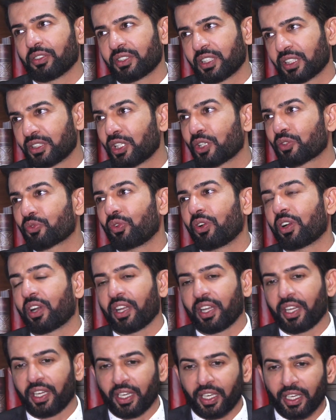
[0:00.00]
सक्सेसफुल uh,
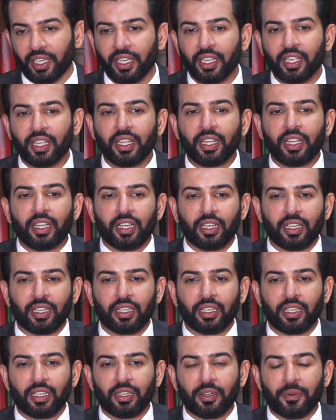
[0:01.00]
रहे हैं
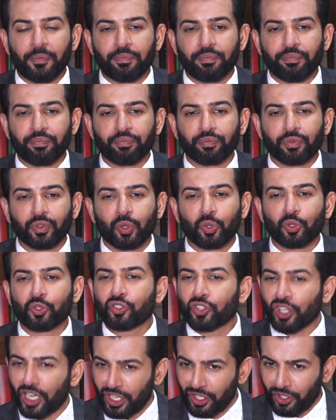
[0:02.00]
uh,
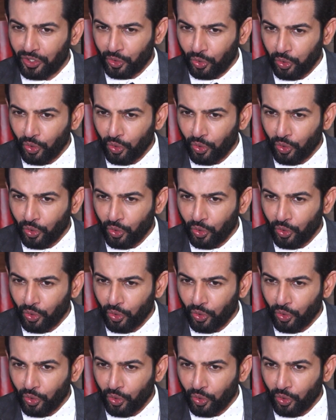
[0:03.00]
कुछ uh,